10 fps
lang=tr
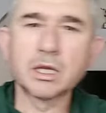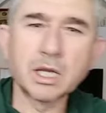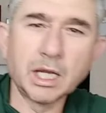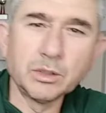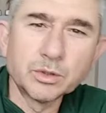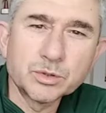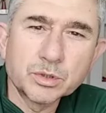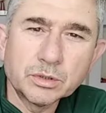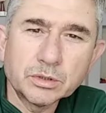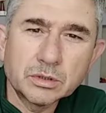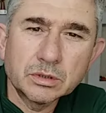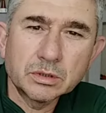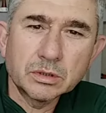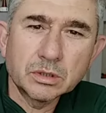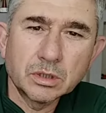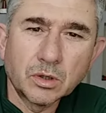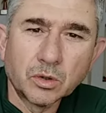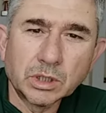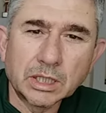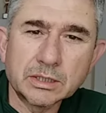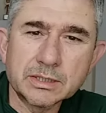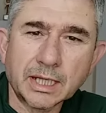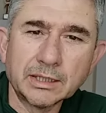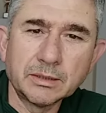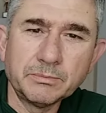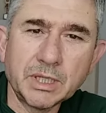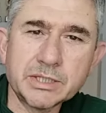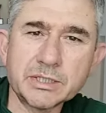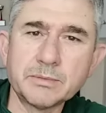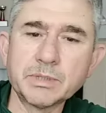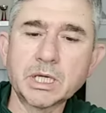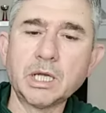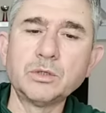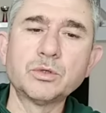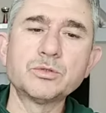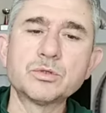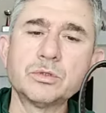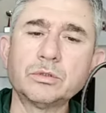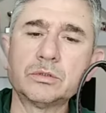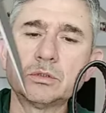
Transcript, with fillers: kalyoncu 16 santim eski bir kalyoncu.